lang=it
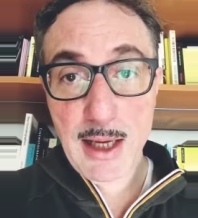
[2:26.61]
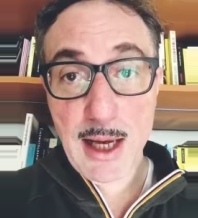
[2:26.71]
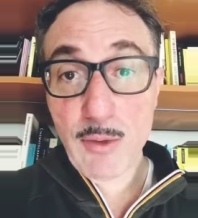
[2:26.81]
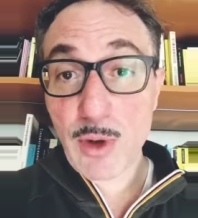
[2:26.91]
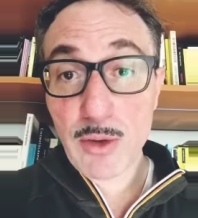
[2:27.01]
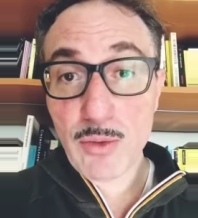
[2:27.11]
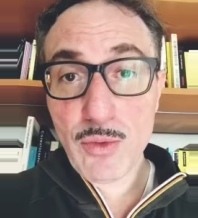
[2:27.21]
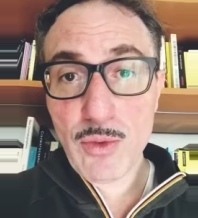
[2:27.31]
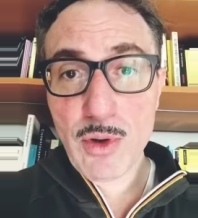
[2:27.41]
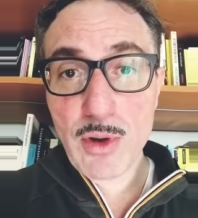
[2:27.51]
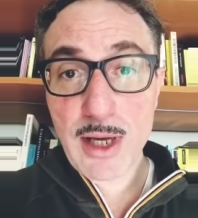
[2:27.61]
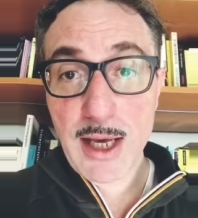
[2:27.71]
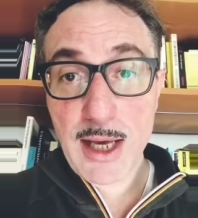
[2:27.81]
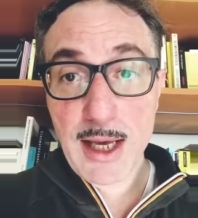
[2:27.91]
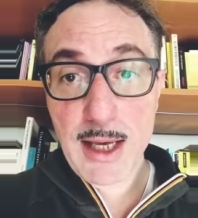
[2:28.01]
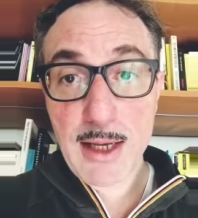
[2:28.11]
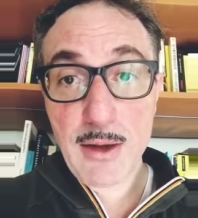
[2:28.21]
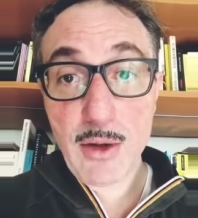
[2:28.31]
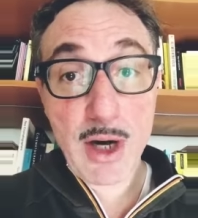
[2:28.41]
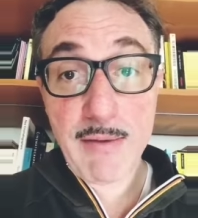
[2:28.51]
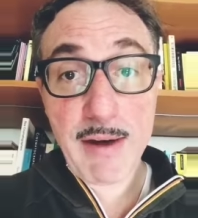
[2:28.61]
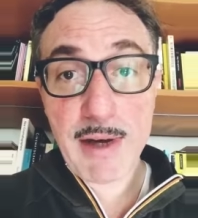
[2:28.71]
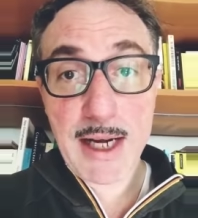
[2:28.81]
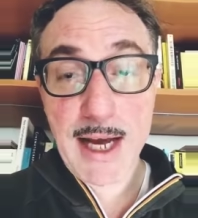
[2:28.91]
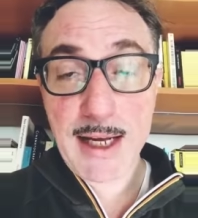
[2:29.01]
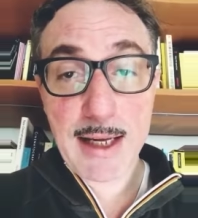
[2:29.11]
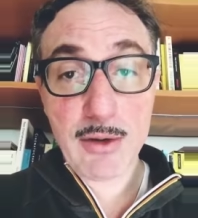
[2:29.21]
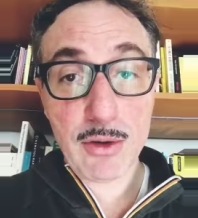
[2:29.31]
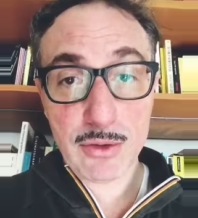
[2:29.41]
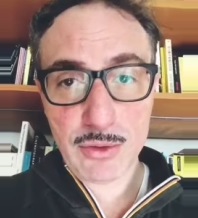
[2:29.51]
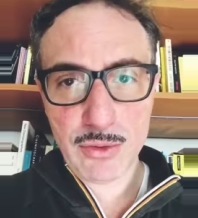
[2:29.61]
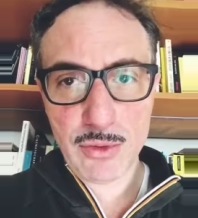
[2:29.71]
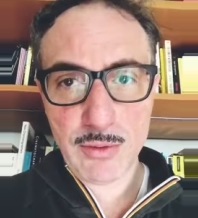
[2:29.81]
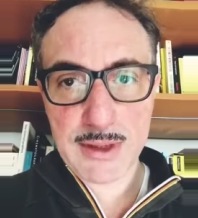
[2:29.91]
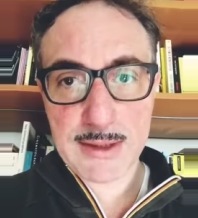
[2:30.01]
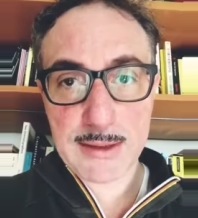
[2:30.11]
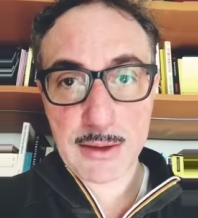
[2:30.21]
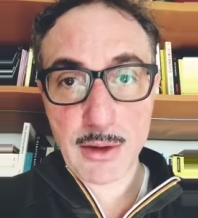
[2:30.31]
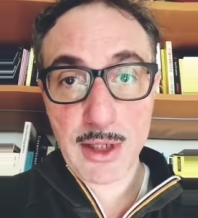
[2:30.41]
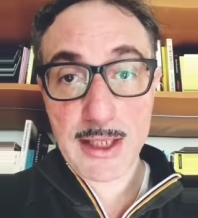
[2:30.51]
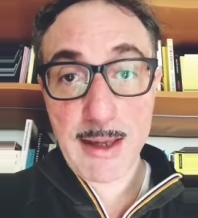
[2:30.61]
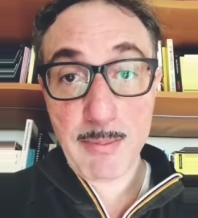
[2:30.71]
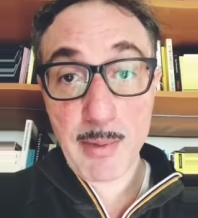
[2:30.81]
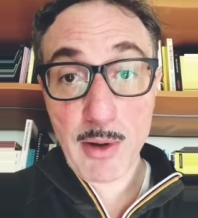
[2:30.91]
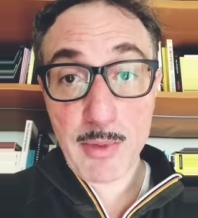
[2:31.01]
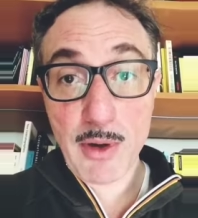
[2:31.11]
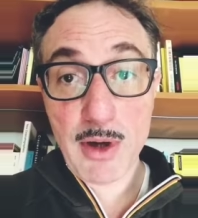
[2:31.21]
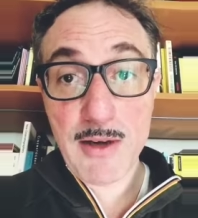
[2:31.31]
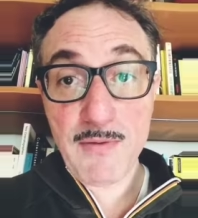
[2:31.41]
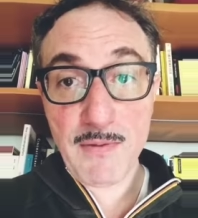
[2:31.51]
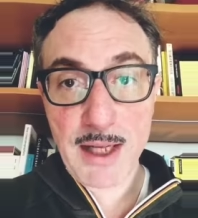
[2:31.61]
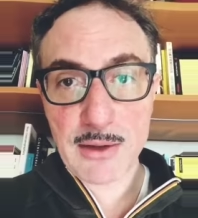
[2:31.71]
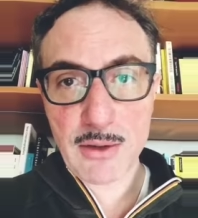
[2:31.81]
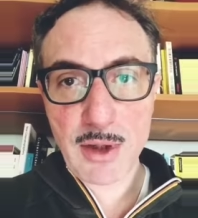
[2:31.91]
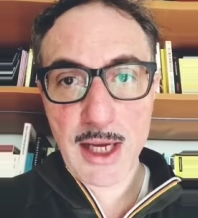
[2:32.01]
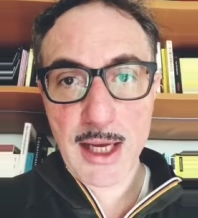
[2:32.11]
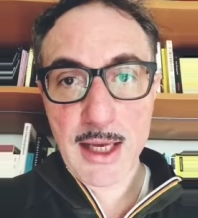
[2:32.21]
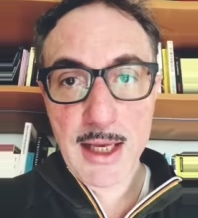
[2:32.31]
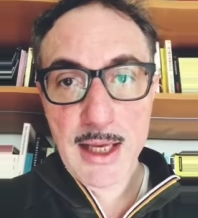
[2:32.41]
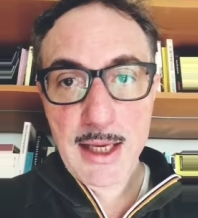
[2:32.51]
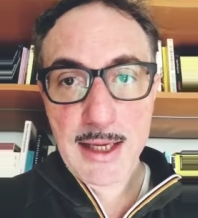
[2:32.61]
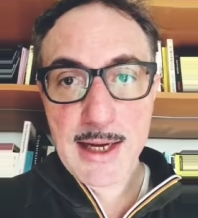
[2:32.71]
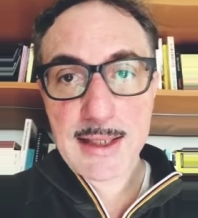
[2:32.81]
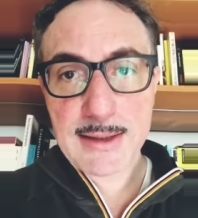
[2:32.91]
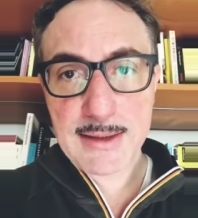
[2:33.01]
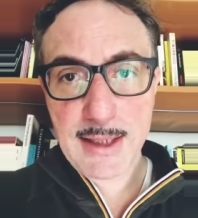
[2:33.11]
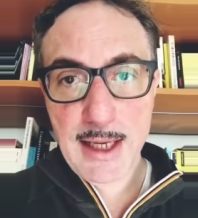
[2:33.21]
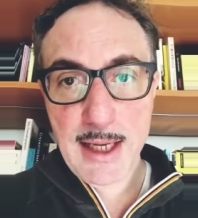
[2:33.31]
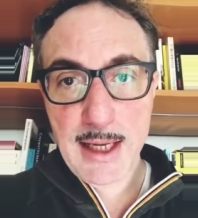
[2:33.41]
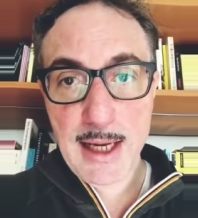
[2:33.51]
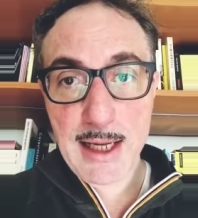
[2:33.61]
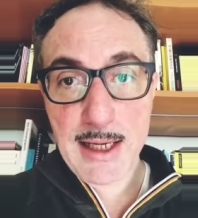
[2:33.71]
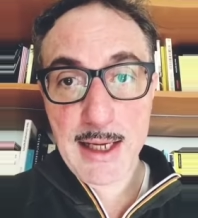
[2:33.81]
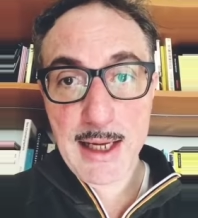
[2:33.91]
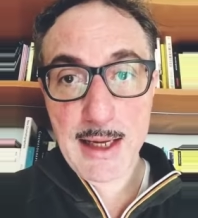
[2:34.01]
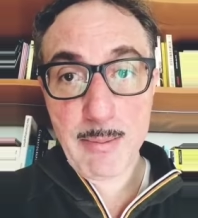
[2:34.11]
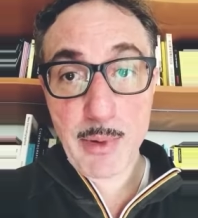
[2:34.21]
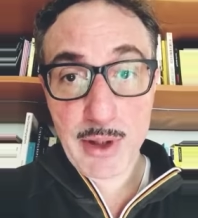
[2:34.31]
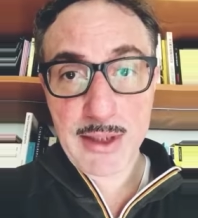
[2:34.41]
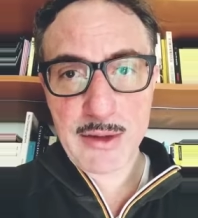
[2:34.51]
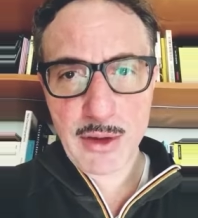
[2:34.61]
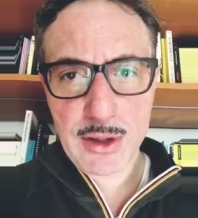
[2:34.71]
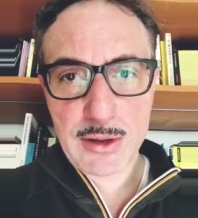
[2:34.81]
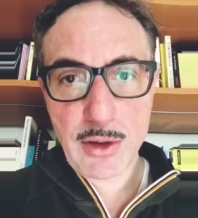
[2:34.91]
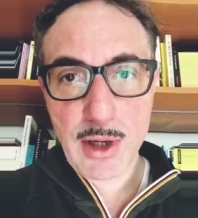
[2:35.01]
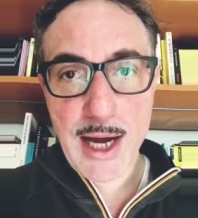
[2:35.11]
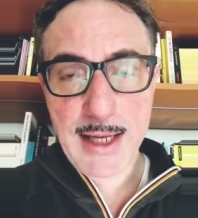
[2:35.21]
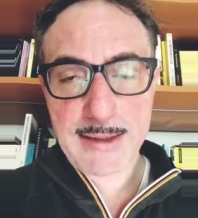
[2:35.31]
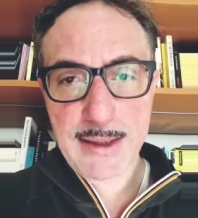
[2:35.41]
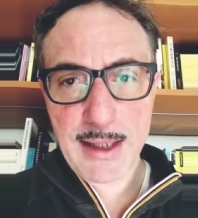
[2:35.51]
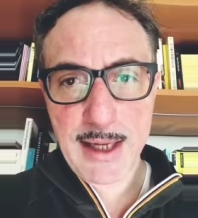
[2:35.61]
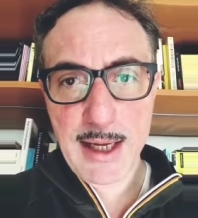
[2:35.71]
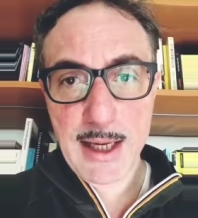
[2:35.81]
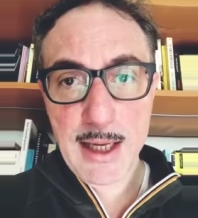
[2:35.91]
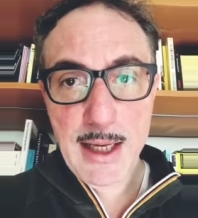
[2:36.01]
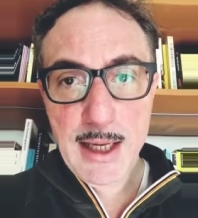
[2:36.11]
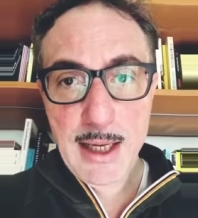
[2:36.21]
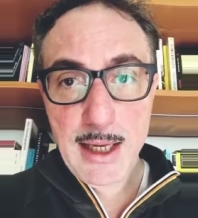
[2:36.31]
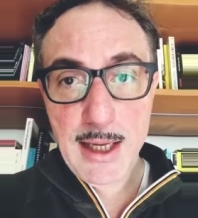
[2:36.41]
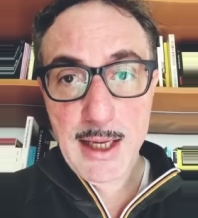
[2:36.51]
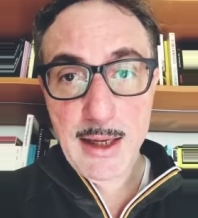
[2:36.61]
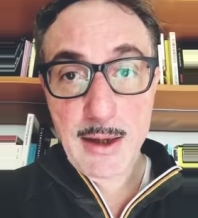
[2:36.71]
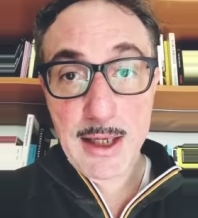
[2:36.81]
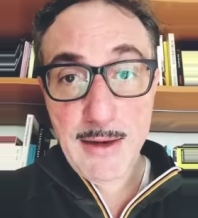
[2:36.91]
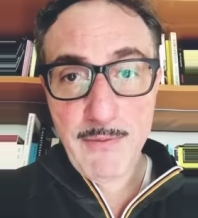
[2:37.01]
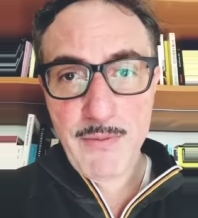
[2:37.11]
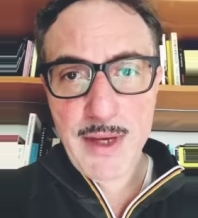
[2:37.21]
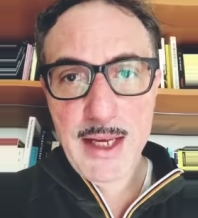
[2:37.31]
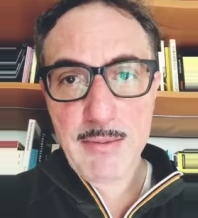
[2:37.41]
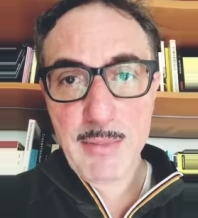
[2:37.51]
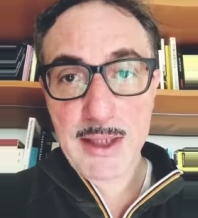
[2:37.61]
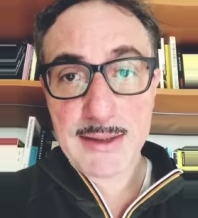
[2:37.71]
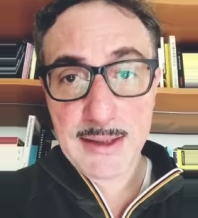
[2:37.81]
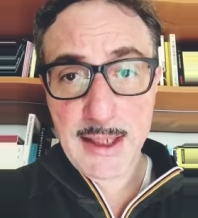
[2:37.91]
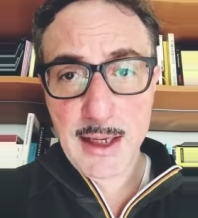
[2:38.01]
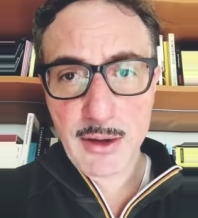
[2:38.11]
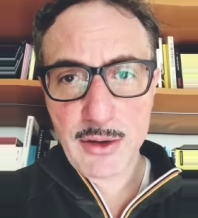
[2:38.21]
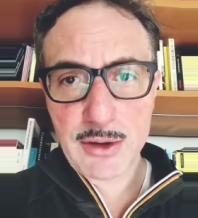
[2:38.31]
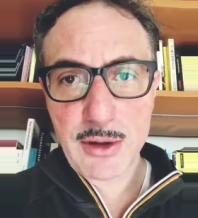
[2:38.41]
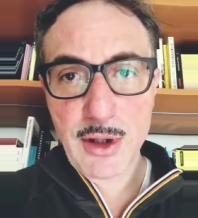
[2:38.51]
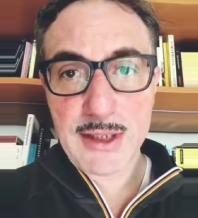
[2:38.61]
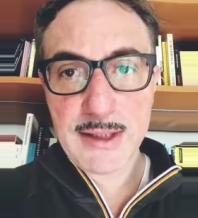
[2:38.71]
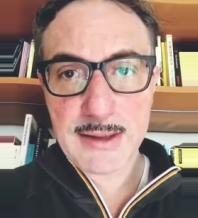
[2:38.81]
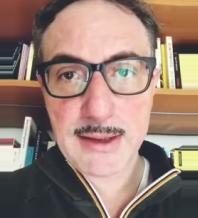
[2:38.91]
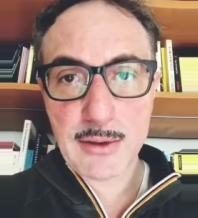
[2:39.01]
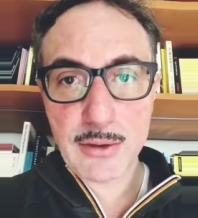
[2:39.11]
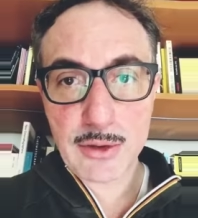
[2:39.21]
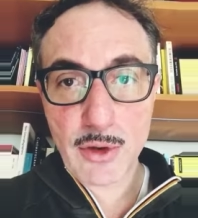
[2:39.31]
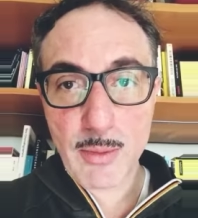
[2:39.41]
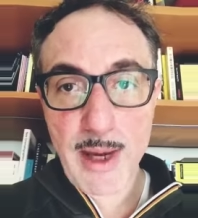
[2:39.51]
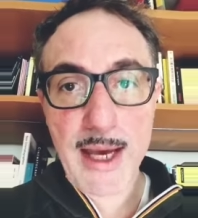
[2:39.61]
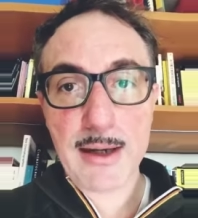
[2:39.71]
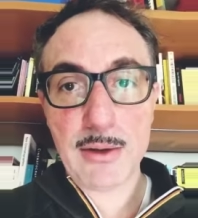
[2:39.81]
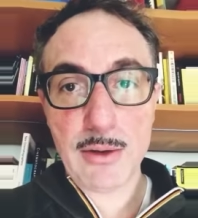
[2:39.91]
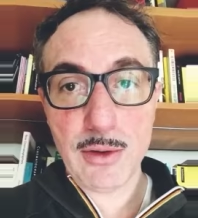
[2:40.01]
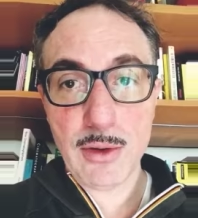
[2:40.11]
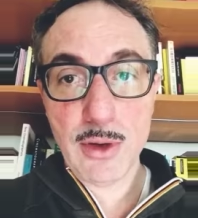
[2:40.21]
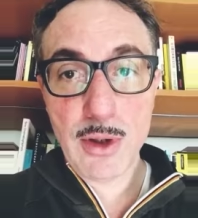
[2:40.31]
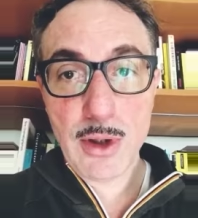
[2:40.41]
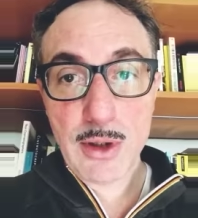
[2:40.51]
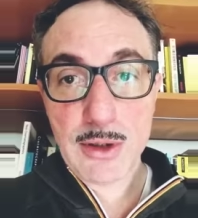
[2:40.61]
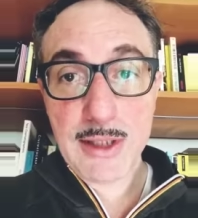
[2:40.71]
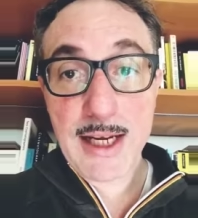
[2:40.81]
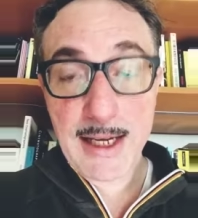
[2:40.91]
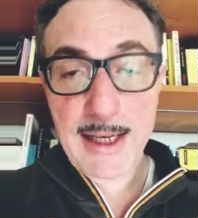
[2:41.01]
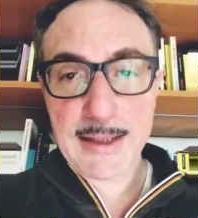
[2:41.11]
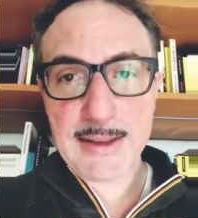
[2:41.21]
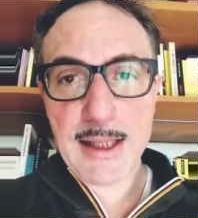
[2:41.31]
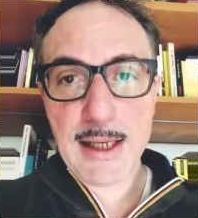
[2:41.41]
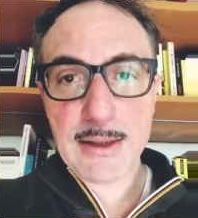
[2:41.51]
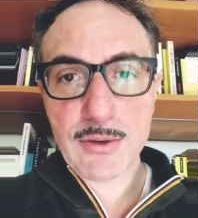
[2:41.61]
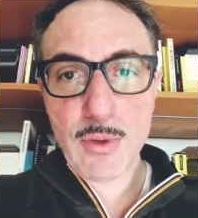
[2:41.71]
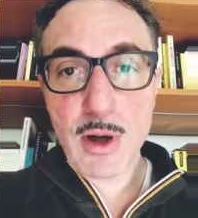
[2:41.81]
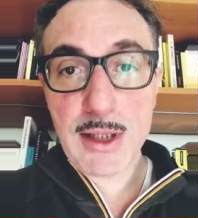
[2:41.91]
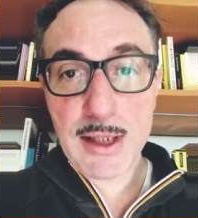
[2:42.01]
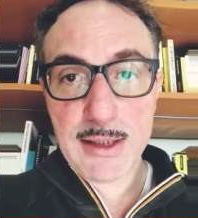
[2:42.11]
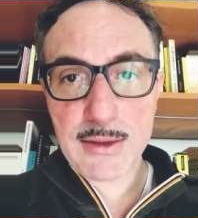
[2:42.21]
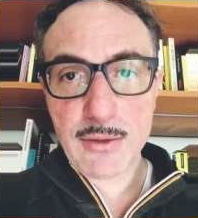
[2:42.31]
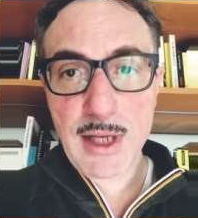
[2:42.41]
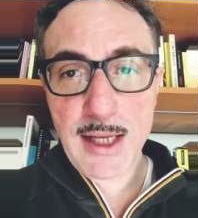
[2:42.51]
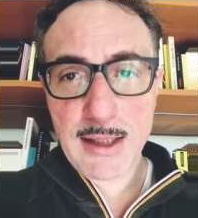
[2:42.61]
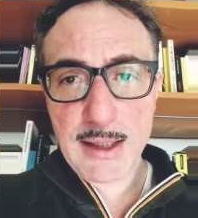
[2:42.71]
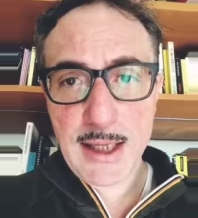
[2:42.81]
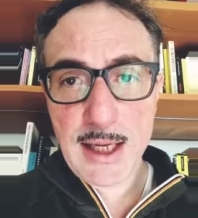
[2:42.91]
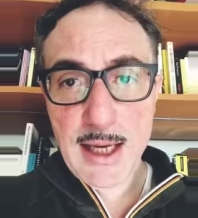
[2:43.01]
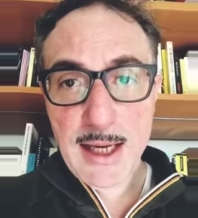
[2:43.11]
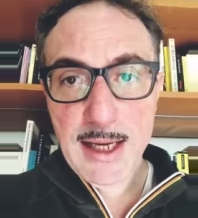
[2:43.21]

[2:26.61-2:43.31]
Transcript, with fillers: a qualcuno che non aveva neanche conosciuto questa storia ed è proprio il fatto che grazie alle proiezioni scolastiche eh, il film Sicilian Ghost Story sia stato scoperto dai ragazzi delle scuole, dagli studenti,